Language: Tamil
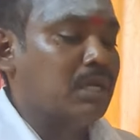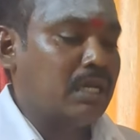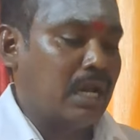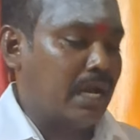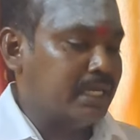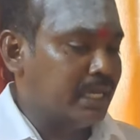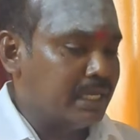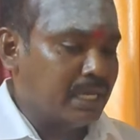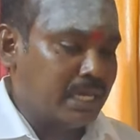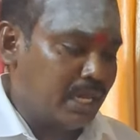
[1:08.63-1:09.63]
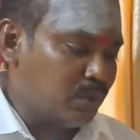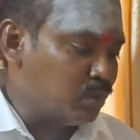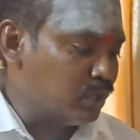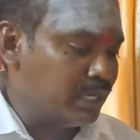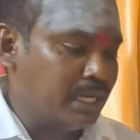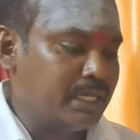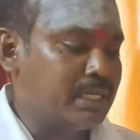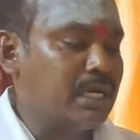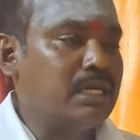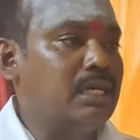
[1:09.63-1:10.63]
நாயகியே உன்னை
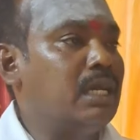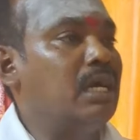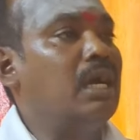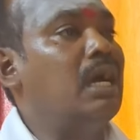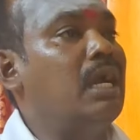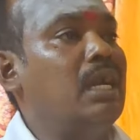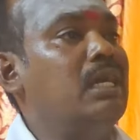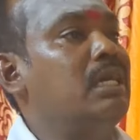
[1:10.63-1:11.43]
கண்டால்